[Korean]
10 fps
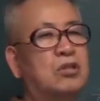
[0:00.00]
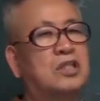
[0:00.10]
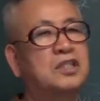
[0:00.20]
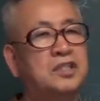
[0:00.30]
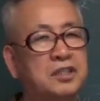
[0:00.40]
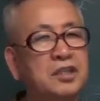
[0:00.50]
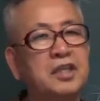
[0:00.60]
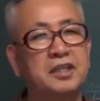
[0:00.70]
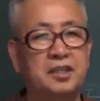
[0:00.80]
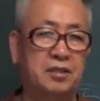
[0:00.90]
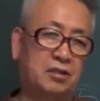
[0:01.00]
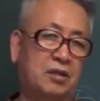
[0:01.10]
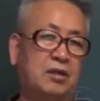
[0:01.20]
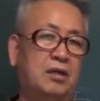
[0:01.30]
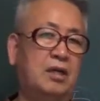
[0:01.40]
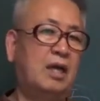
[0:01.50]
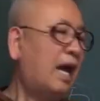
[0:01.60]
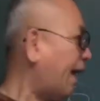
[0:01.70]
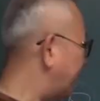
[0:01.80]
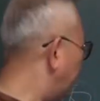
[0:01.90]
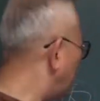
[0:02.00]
어떤지 넣어야 돼요. 안